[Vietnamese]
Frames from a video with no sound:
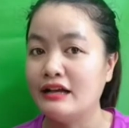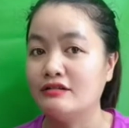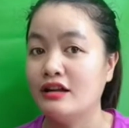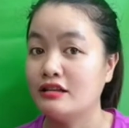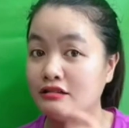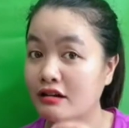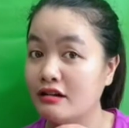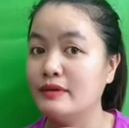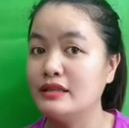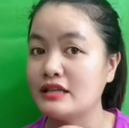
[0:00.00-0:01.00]
là từ
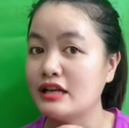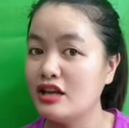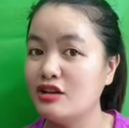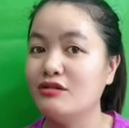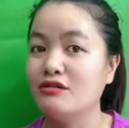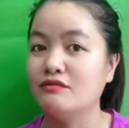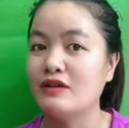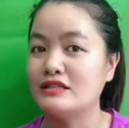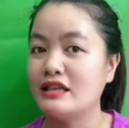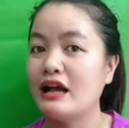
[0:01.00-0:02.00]
từ mình sẽ đi được
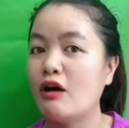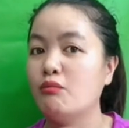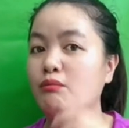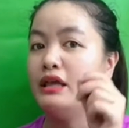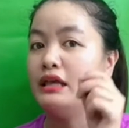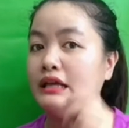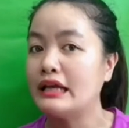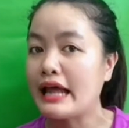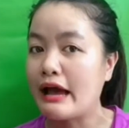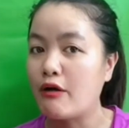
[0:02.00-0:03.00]
và sẽ không bị
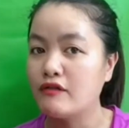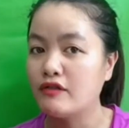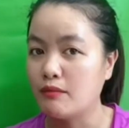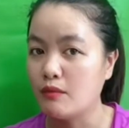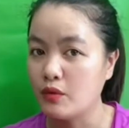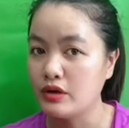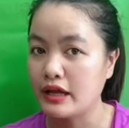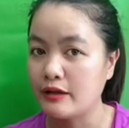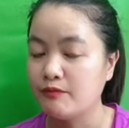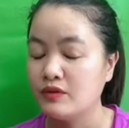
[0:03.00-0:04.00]
cái đau cái phần mũi
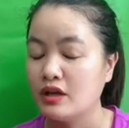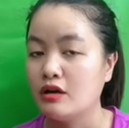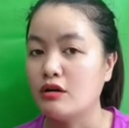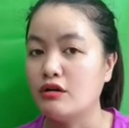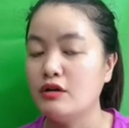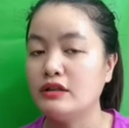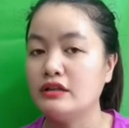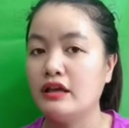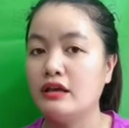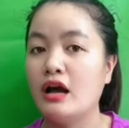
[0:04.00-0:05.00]
này còn nếu anh
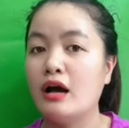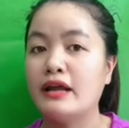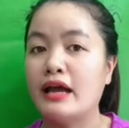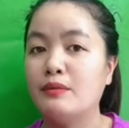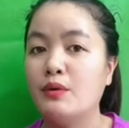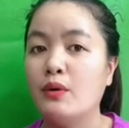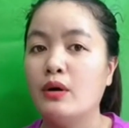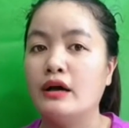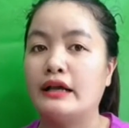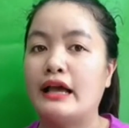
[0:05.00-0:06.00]
chị hôm nay mua
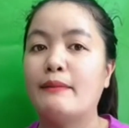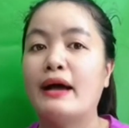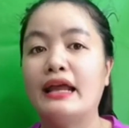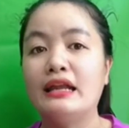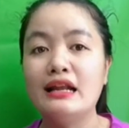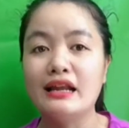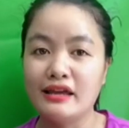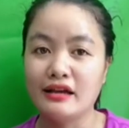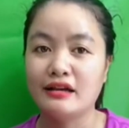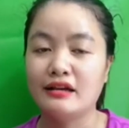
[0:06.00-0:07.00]
ngày mai đi
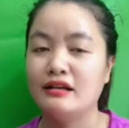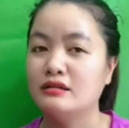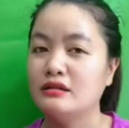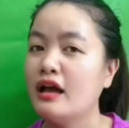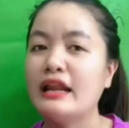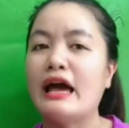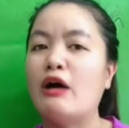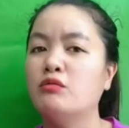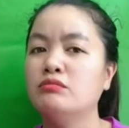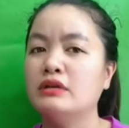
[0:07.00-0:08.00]
liền thế nào
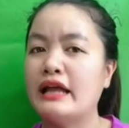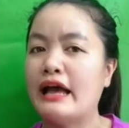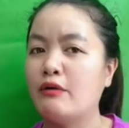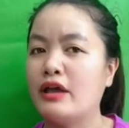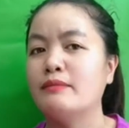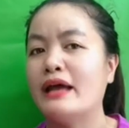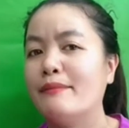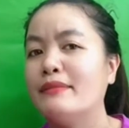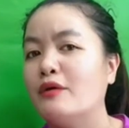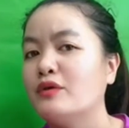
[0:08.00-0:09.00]
cũng bị đau em
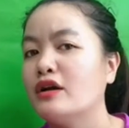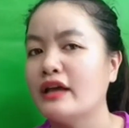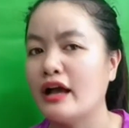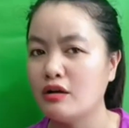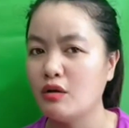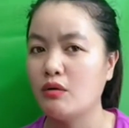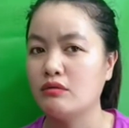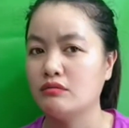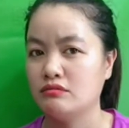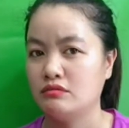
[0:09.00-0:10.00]
đảm bảo chắc chắn luôn
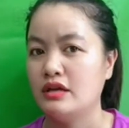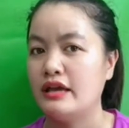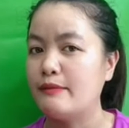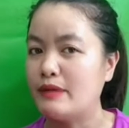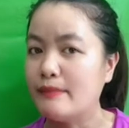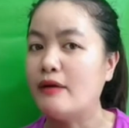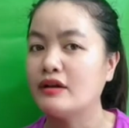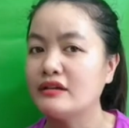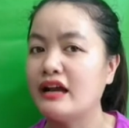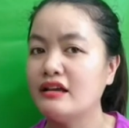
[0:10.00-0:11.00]
em đảm bảo
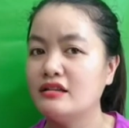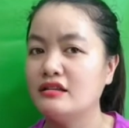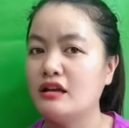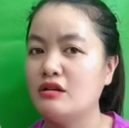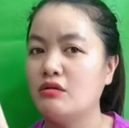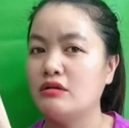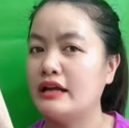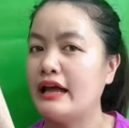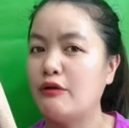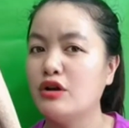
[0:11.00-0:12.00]
chắc chắn với anh chị luôn là
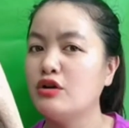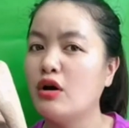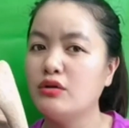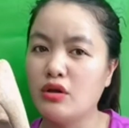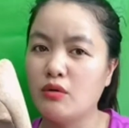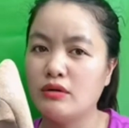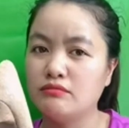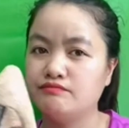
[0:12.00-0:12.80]
đau nhất khó chịu lắm